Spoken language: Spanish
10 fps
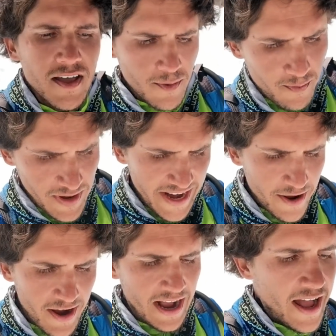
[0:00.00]
en
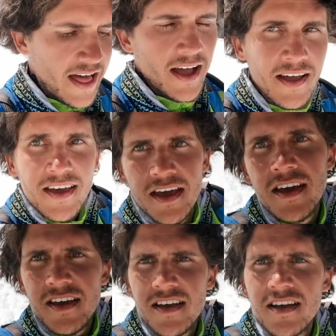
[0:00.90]
plena bajada.
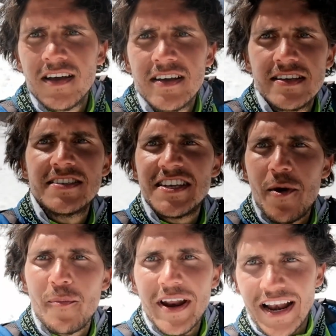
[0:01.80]

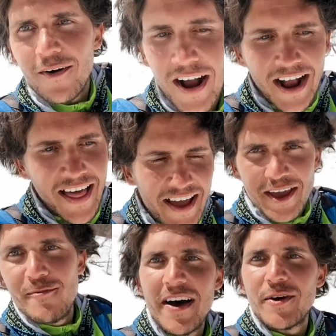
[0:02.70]
Siempre la bajada
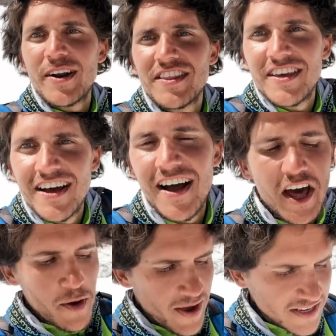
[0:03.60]
es más divertida.
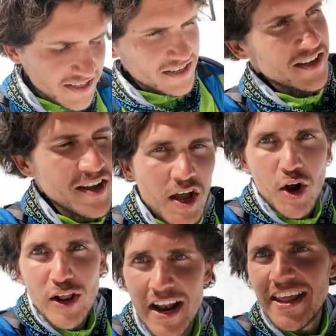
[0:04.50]
Además,
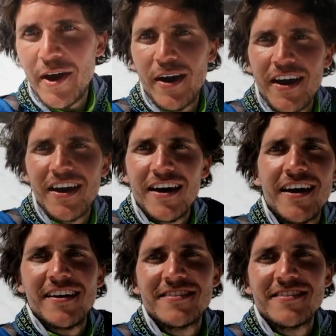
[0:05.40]
con la nieve